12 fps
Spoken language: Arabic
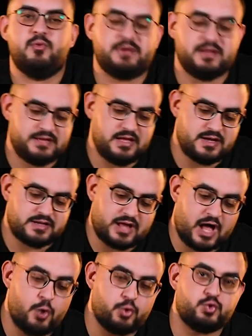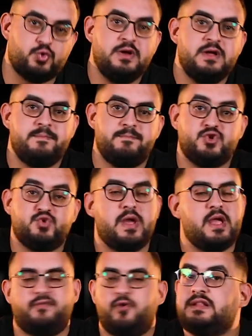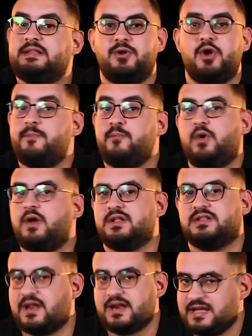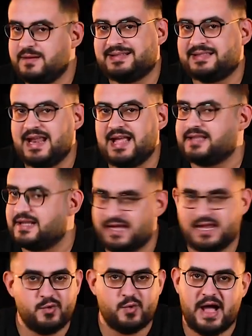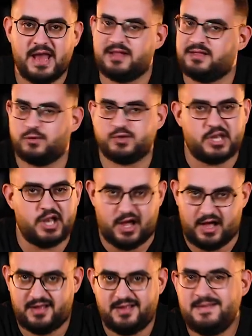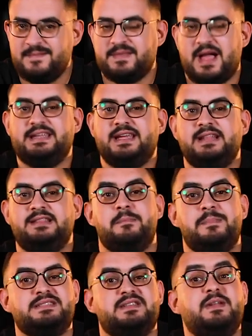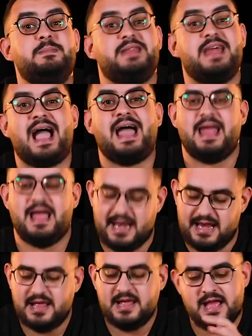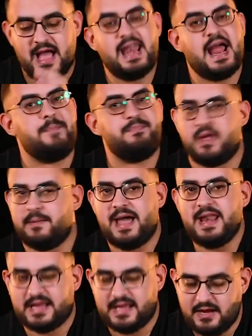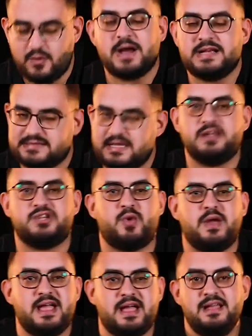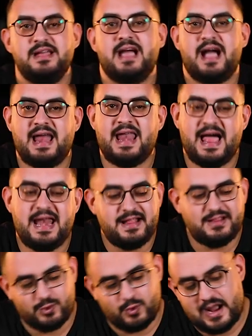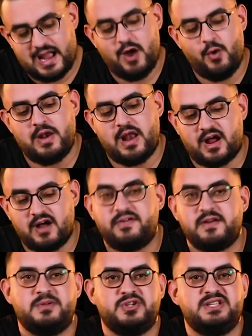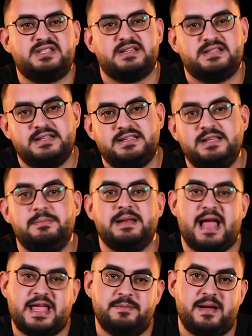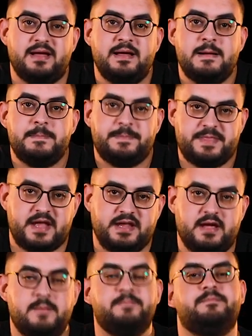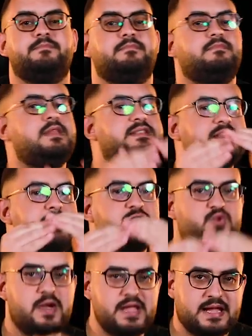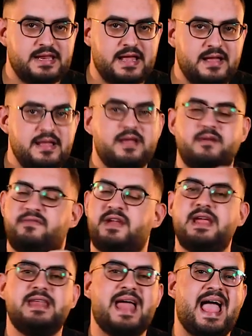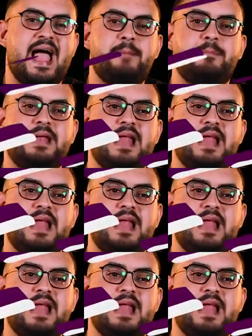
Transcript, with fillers: ممكن تقدر تحوطه بشويه في وقت من الاوقات ممكن نضطر نجيب الثلاثه كين وهالاند وصلاح عادي جدا بس في البدايه على الاقل انا هبدا بهاري كين وهستنى شويه على هالاند واحاول اكفر مانشستر سيتي بلعيبه ثانيه ننزل بقى شويه كده في رايي ان اهم